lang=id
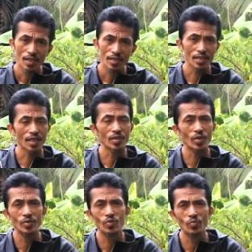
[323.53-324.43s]
setelah
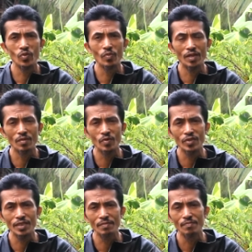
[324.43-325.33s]
sholat subuh bagi
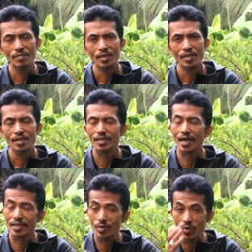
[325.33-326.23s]
muslim
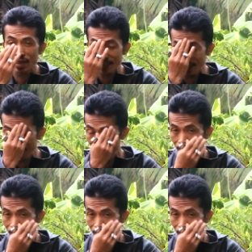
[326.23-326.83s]
jangan tidur lagi.